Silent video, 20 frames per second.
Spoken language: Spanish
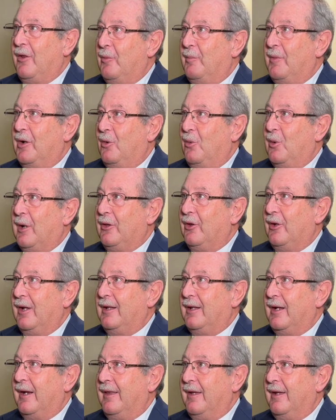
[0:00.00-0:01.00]
dos menos cuarto de
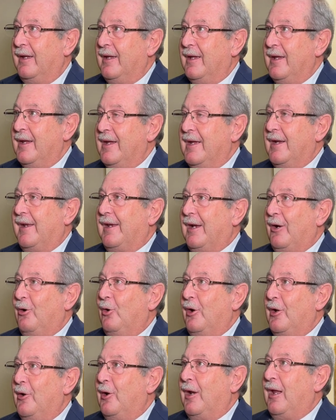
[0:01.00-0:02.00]
la tarde y
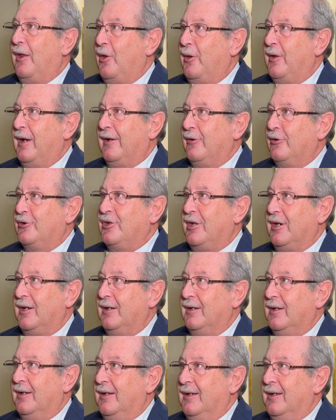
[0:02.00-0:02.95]
recogernos a las dos de la noche.